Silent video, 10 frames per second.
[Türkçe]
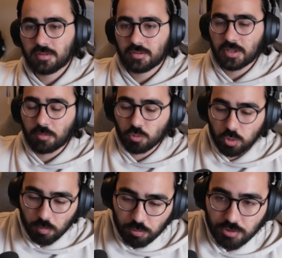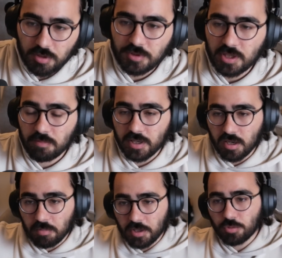Yani bu topluca bir şey.
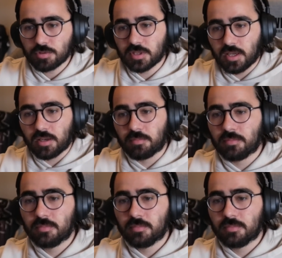Beraber yükselelim.